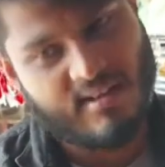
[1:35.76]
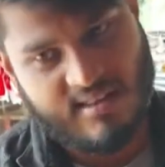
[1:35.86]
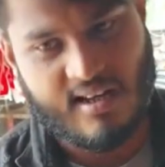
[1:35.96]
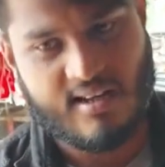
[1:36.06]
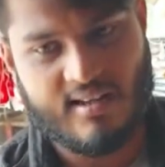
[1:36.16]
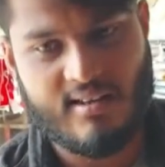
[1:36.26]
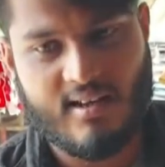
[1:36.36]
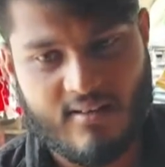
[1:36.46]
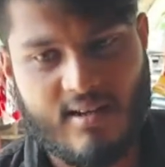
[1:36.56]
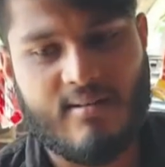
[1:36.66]
এই যে ধরেন
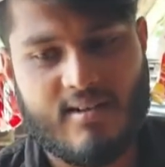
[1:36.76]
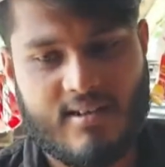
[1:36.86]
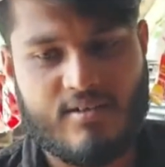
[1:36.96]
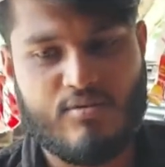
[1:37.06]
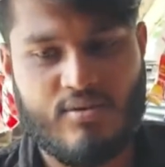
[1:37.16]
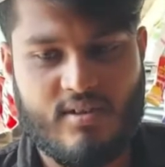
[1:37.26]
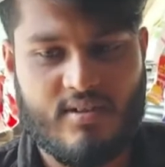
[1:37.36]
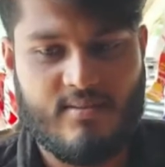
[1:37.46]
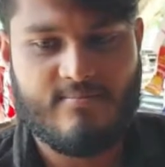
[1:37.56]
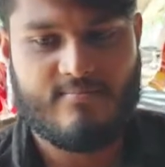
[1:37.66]
পাঁচটা হাজার টাকা
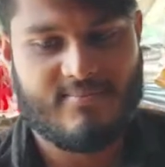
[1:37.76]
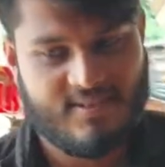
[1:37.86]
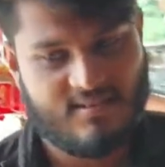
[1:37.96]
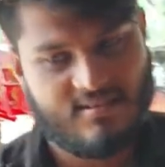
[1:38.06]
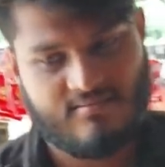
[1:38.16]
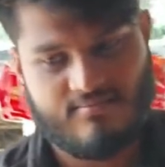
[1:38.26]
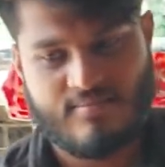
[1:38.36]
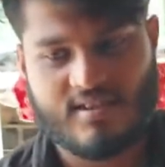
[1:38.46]
সহযোগিতা করেন